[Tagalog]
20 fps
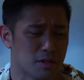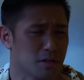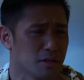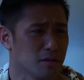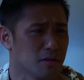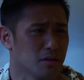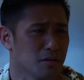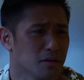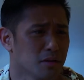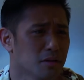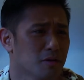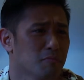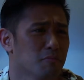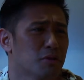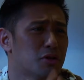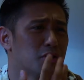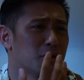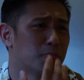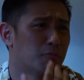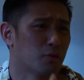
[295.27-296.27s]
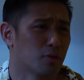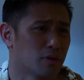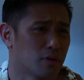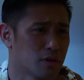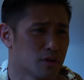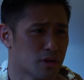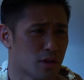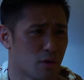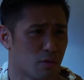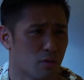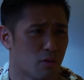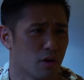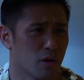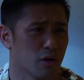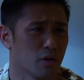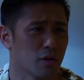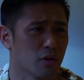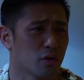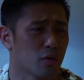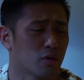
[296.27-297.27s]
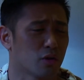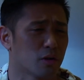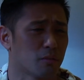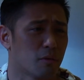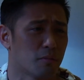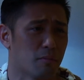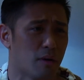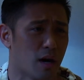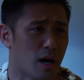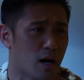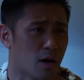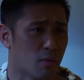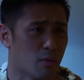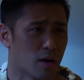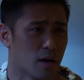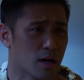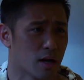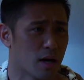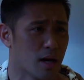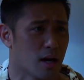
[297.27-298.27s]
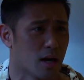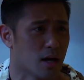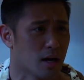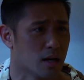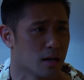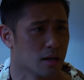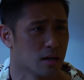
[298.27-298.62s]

si may sipon kasi ako. Ngayon ayoko naman mahawa ka.